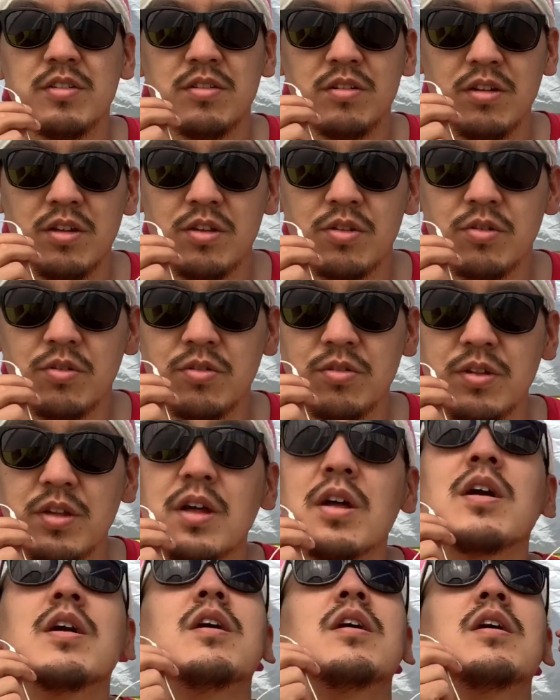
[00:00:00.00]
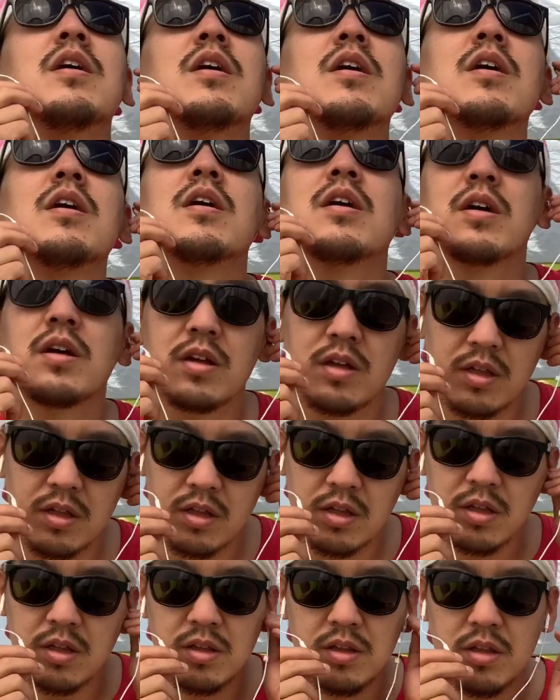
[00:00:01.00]
ね直で
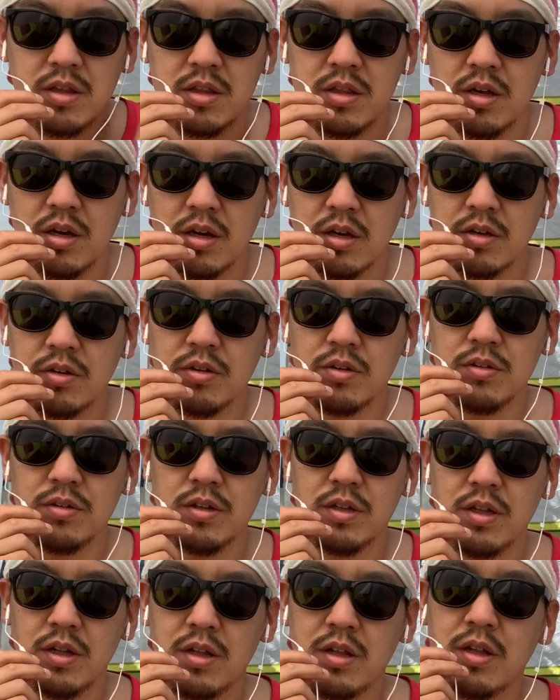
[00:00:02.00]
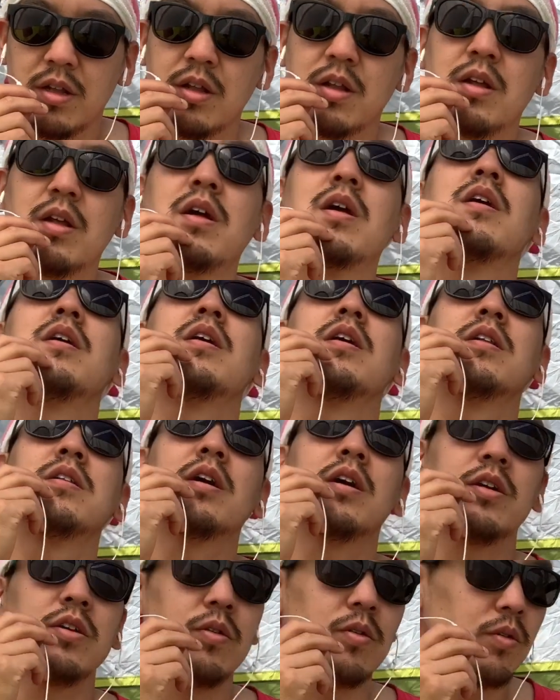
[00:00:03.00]
日射が来るんで太
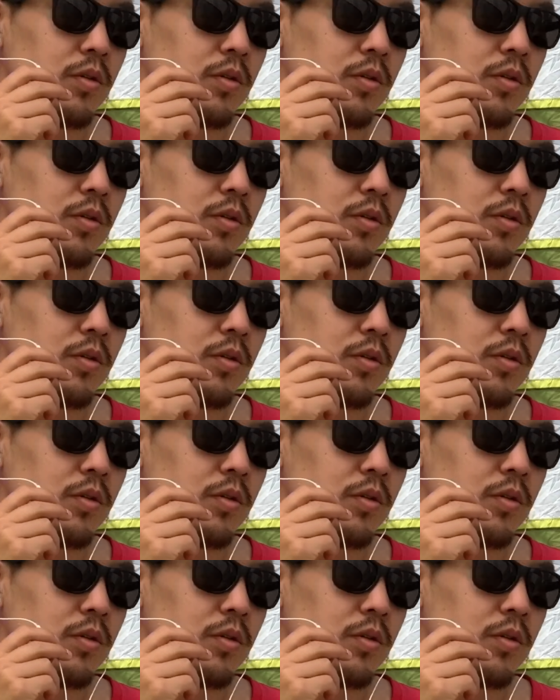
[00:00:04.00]
陽の